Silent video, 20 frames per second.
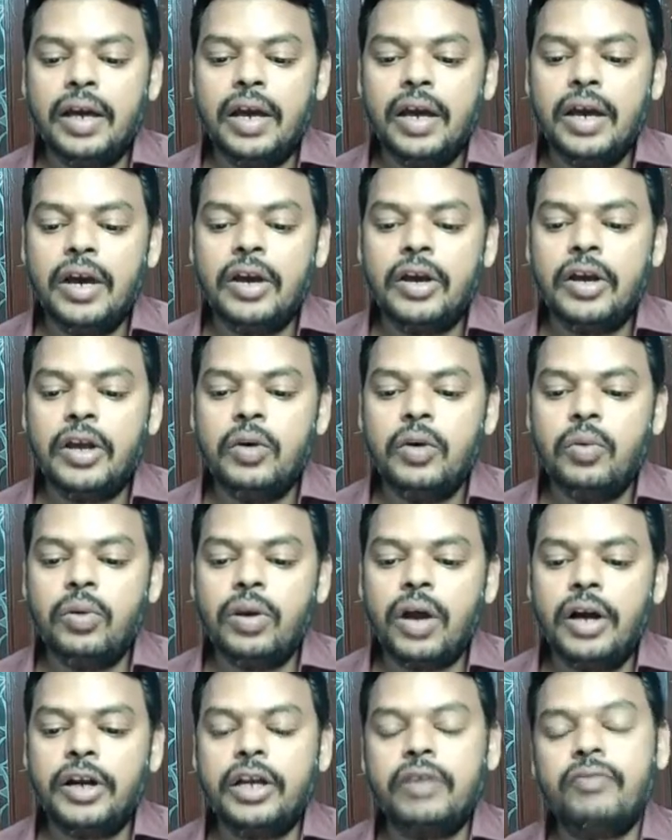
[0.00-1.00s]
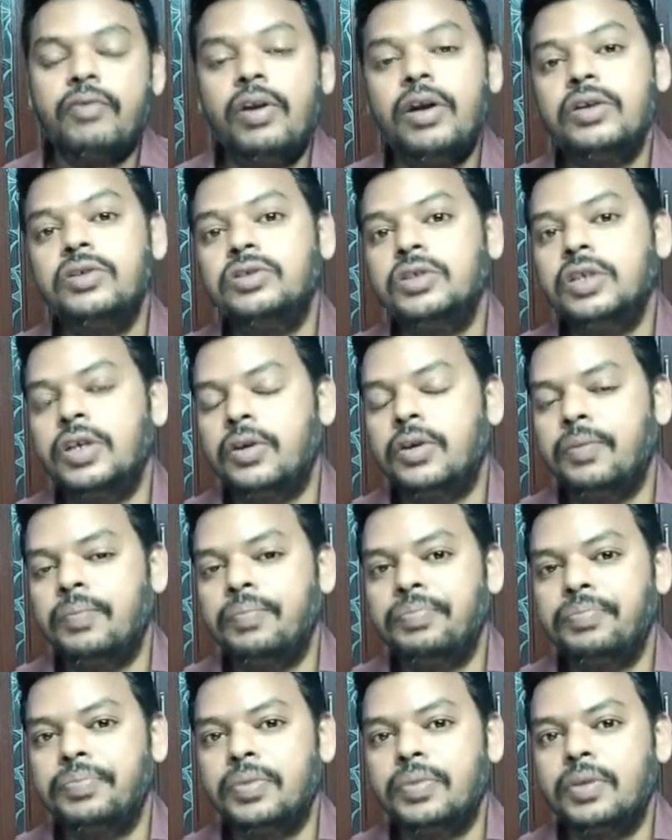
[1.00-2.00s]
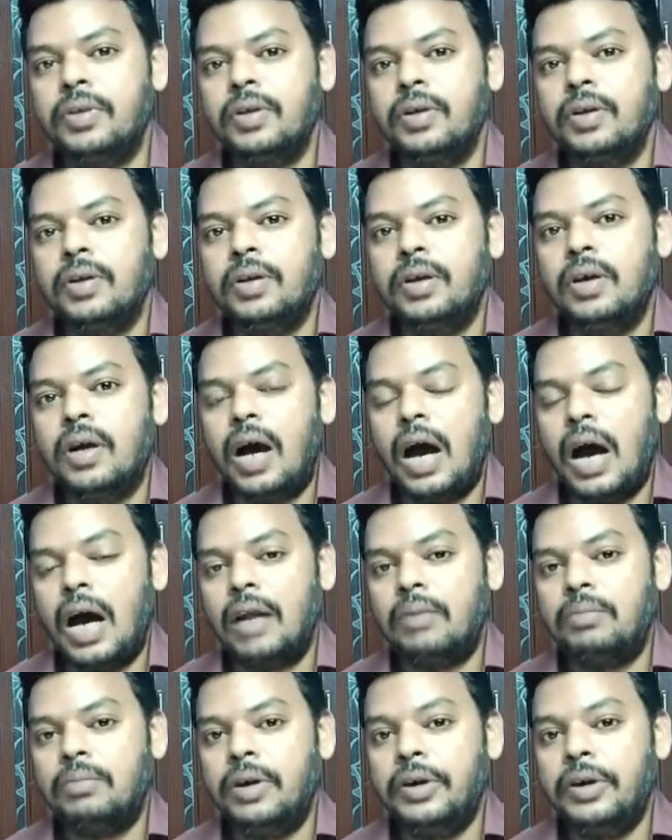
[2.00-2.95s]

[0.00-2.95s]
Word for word: క్యూ నాట్ ఈక్వల్ టు జీరో హారం